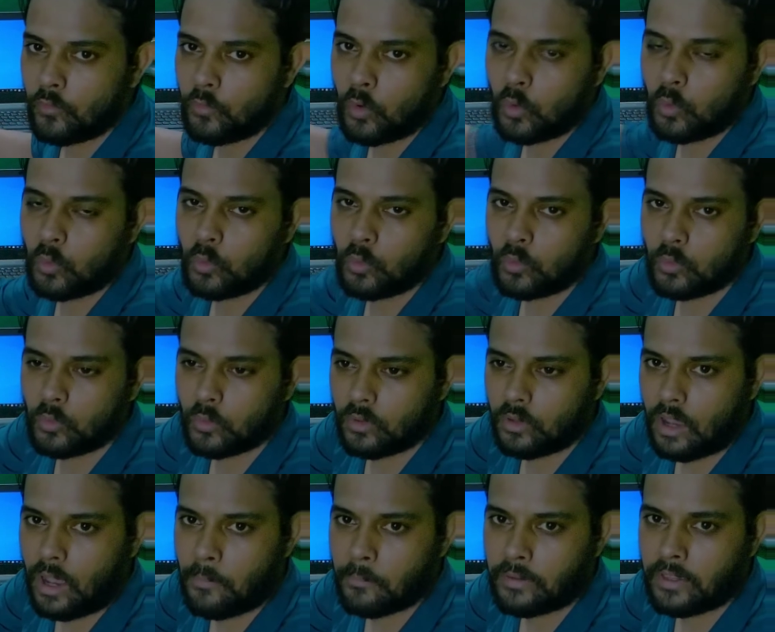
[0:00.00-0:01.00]
वो
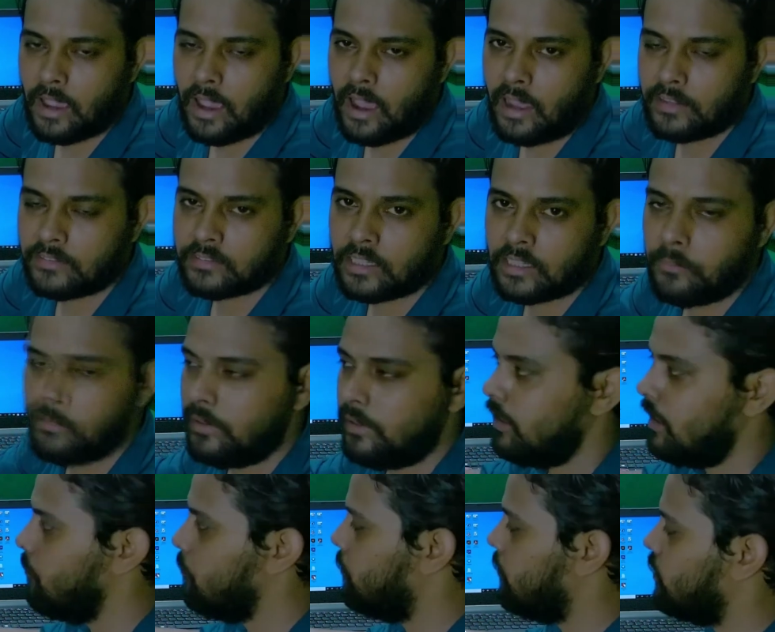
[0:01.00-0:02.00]
आपके हाथ का भी
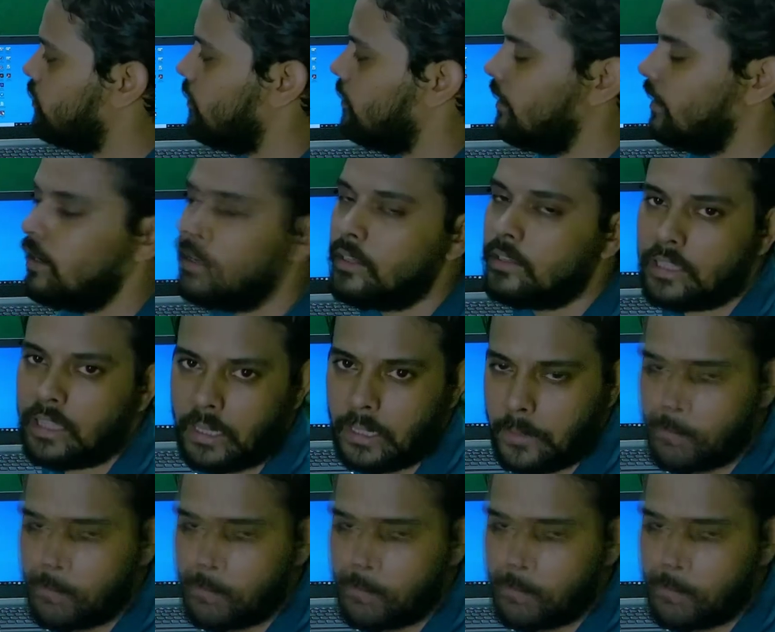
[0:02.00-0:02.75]
इम्प्रेशन ले लेता है